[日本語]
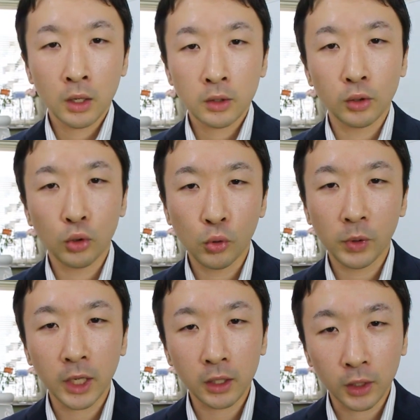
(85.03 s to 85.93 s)
その本
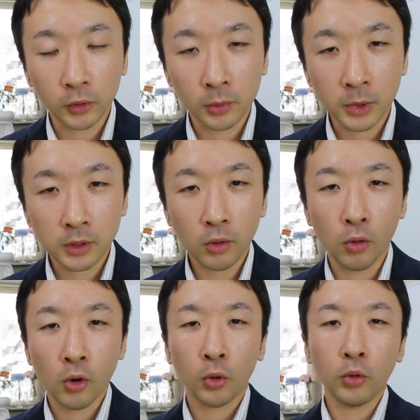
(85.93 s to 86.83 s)
は何かと言います
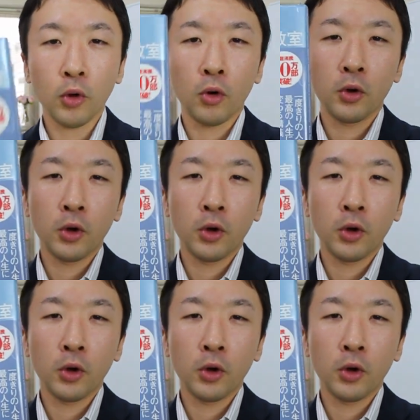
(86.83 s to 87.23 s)
とこの